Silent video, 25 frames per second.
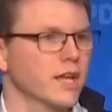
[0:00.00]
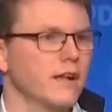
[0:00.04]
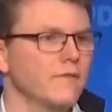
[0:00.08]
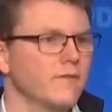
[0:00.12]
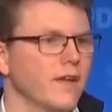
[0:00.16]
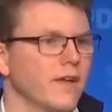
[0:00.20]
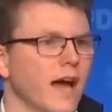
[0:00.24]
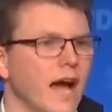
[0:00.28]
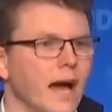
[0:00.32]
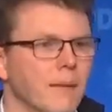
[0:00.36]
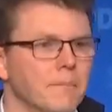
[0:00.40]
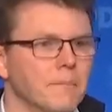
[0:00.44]
Wir
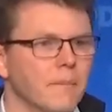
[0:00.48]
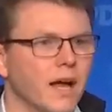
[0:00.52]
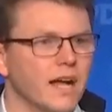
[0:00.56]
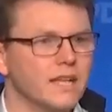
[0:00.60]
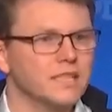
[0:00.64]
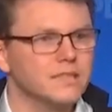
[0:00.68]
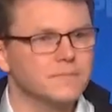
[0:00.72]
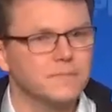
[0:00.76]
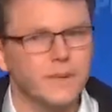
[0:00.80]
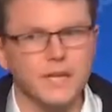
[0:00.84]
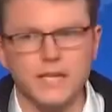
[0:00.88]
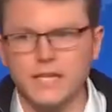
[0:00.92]
haben als
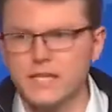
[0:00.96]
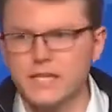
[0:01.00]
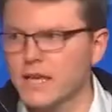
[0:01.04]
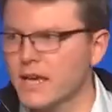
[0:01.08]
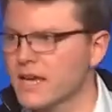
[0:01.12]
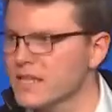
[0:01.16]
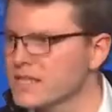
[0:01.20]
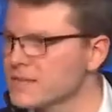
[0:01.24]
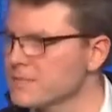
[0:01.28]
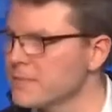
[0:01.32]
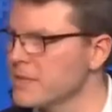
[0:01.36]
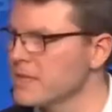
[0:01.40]
Berliner
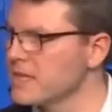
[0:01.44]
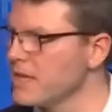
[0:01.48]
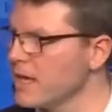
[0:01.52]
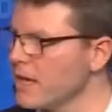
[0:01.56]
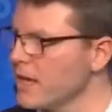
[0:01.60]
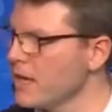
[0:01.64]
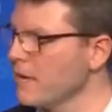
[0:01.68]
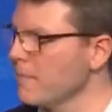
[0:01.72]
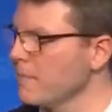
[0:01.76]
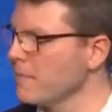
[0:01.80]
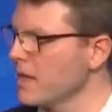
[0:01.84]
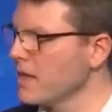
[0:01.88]
SPD
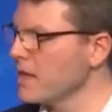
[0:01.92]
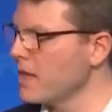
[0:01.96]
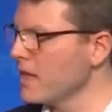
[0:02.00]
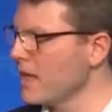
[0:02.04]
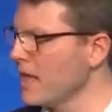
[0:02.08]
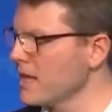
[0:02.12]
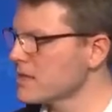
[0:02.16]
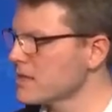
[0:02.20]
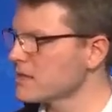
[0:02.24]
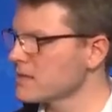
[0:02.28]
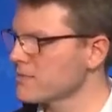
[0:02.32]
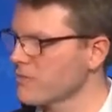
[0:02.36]
in den
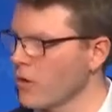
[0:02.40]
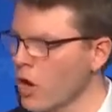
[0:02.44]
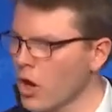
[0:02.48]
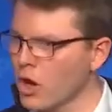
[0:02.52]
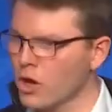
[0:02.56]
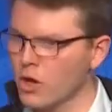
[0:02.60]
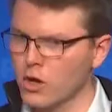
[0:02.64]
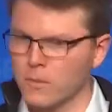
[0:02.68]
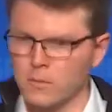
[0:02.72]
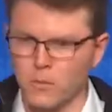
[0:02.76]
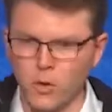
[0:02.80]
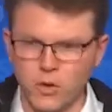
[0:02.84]
letzten Wochen
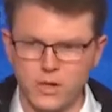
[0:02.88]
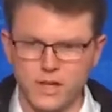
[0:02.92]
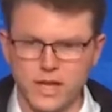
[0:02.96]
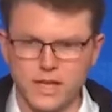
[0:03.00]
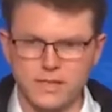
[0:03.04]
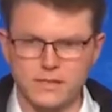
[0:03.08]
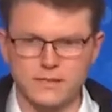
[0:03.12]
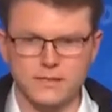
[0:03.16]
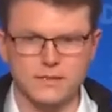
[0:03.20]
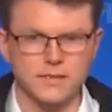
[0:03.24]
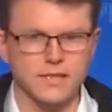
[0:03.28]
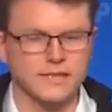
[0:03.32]
und
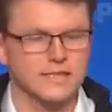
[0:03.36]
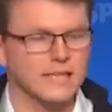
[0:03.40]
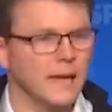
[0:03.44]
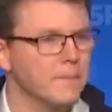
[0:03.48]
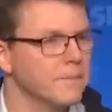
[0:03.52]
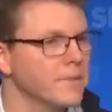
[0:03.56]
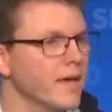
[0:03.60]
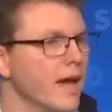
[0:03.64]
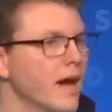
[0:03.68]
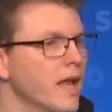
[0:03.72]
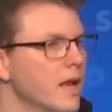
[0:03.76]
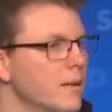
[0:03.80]
Monaten, das habt
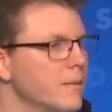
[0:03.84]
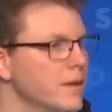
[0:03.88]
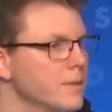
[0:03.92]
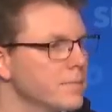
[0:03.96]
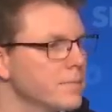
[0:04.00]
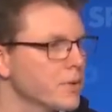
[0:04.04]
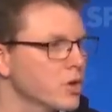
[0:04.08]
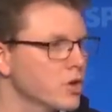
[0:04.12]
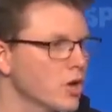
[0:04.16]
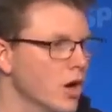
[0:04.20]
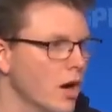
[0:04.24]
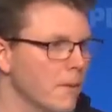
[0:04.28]
ihr alle
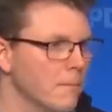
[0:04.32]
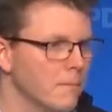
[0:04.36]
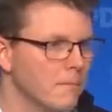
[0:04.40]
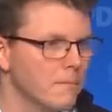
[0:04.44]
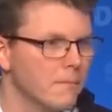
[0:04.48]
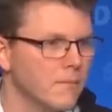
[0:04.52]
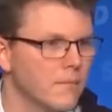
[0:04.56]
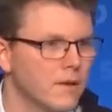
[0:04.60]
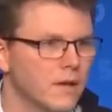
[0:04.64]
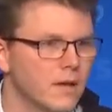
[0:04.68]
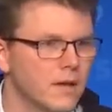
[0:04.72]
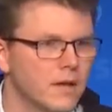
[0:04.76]
mitbekommen,
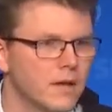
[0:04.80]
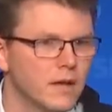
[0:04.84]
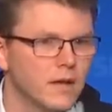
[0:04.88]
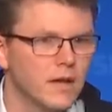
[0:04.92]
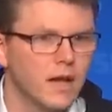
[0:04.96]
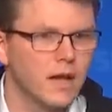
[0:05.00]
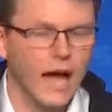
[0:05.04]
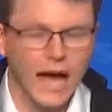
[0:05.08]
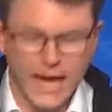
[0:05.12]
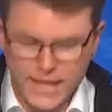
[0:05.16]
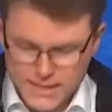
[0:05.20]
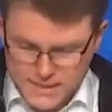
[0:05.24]

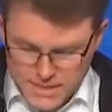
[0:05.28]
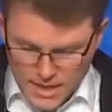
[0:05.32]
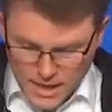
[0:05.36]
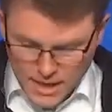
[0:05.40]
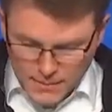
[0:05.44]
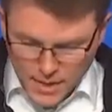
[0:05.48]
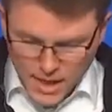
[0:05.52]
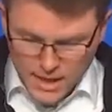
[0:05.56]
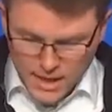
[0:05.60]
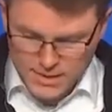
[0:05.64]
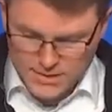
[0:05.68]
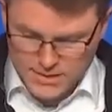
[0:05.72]
ein
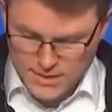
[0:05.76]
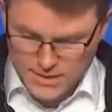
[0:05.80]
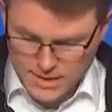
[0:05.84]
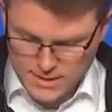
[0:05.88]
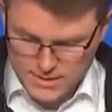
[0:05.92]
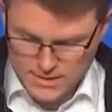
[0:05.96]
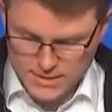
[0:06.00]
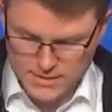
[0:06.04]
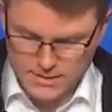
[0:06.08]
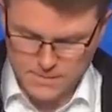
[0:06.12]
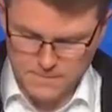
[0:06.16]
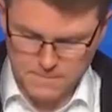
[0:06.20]
Thema
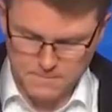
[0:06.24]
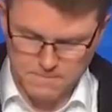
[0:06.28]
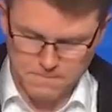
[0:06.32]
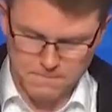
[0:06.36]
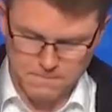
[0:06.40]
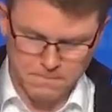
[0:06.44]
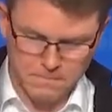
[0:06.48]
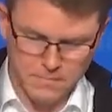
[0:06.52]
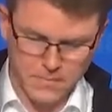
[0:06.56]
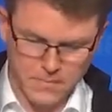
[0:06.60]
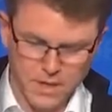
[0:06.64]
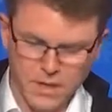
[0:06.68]
gesetzt.
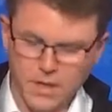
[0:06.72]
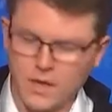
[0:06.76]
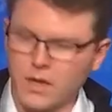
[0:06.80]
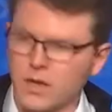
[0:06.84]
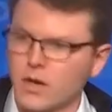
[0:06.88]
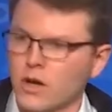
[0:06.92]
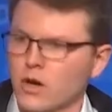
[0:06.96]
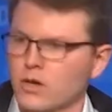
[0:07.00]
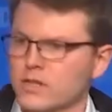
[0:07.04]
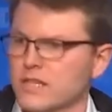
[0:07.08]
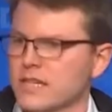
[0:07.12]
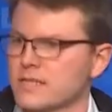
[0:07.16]

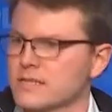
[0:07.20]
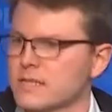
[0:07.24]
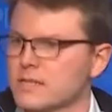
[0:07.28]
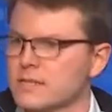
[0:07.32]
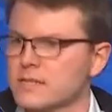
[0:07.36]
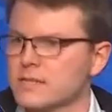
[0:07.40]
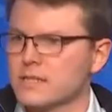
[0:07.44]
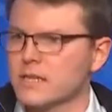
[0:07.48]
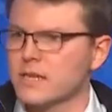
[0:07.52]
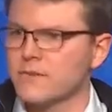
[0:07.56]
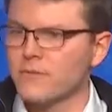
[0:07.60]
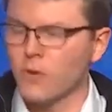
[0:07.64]
Und das ist
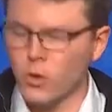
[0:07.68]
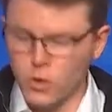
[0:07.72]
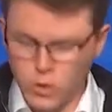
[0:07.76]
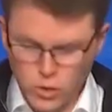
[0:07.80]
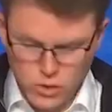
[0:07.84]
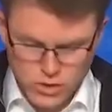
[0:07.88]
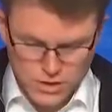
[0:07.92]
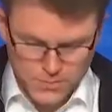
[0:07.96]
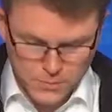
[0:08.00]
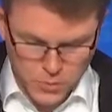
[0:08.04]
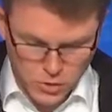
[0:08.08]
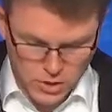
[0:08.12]
die
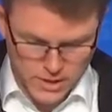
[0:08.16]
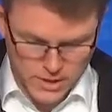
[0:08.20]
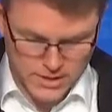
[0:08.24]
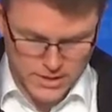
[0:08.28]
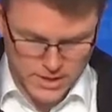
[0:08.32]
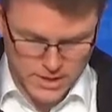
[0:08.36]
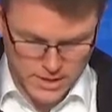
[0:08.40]
Wohnungspolitik.